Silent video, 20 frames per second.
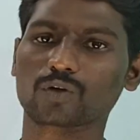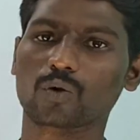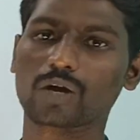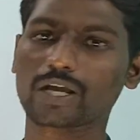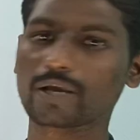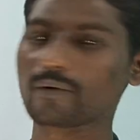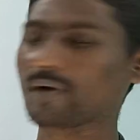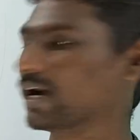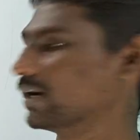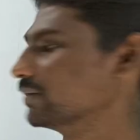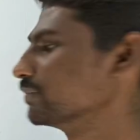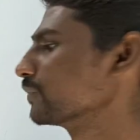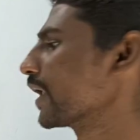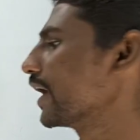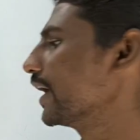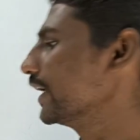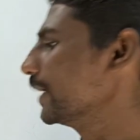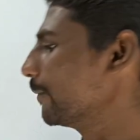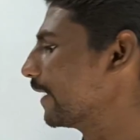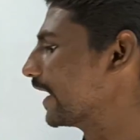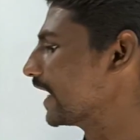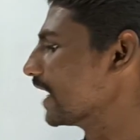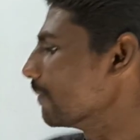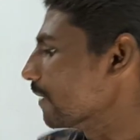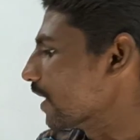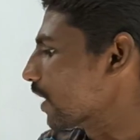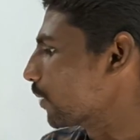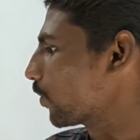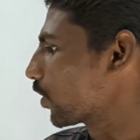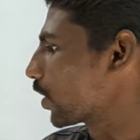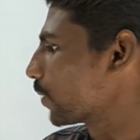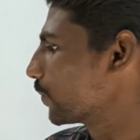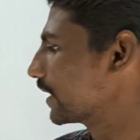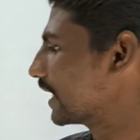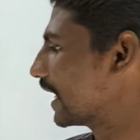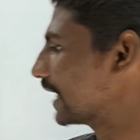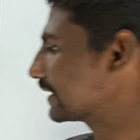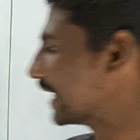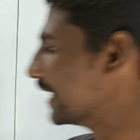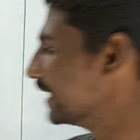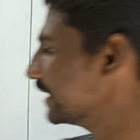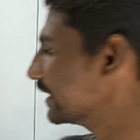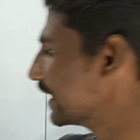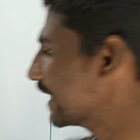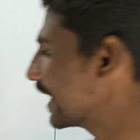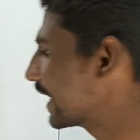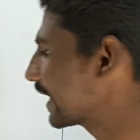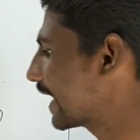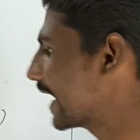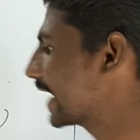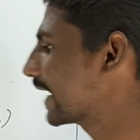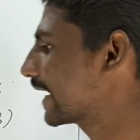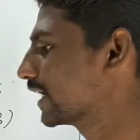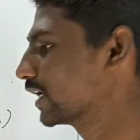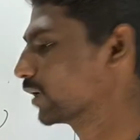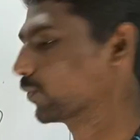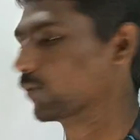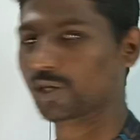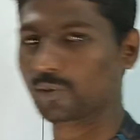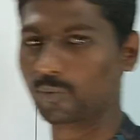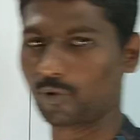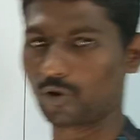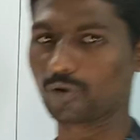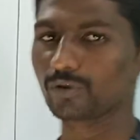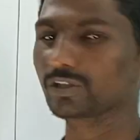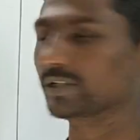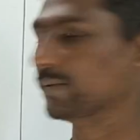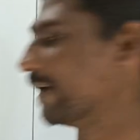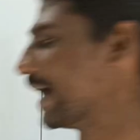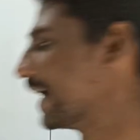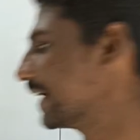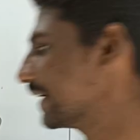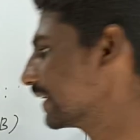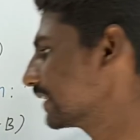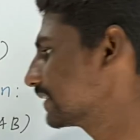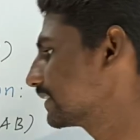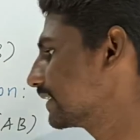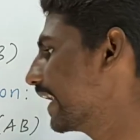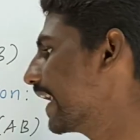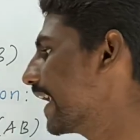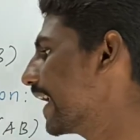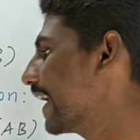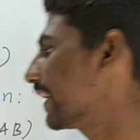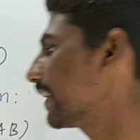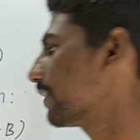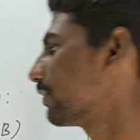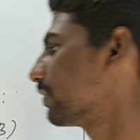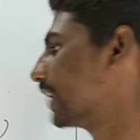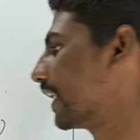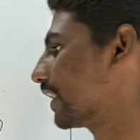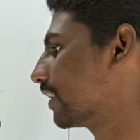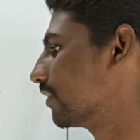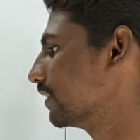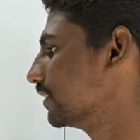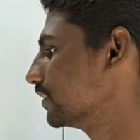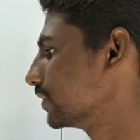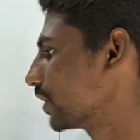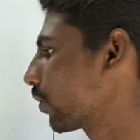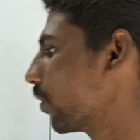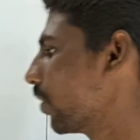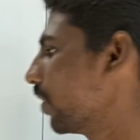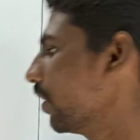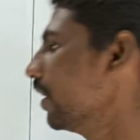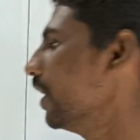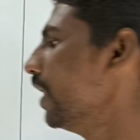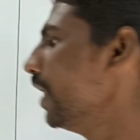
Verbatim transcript: ஓகேவா இப்போ என்ன பண்ண போகிறோம் அப்படின்னா தனித்தனியாக ரேங்க் கண்டுபிடிக்க போகிறோம் இந்த மேட்ரிக்ஸ் ஏக்கு வந்து அதாவது இந்த கோ